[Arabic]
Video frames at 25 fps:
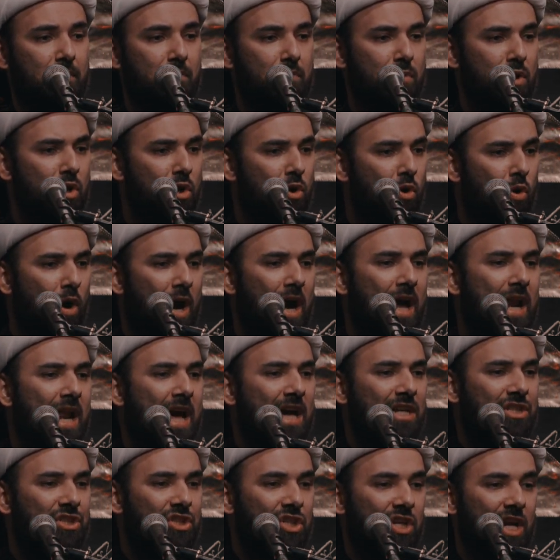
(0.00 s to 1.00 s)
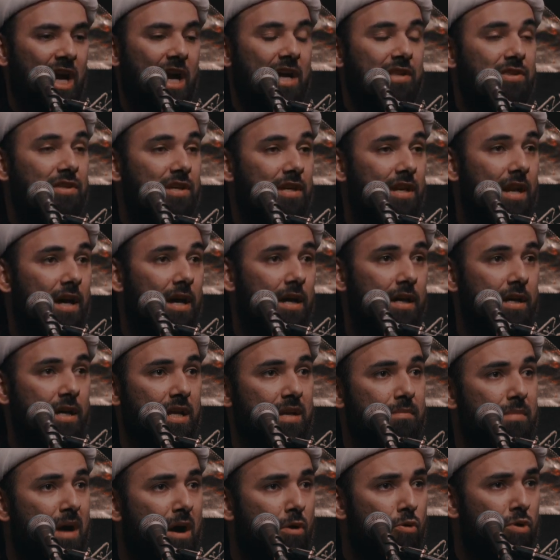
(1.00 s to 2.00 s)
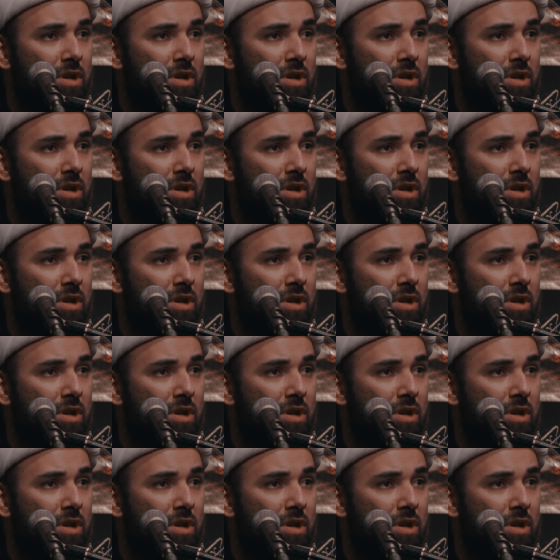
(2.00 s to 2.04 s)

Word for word: منه على شيعتنا يعني ما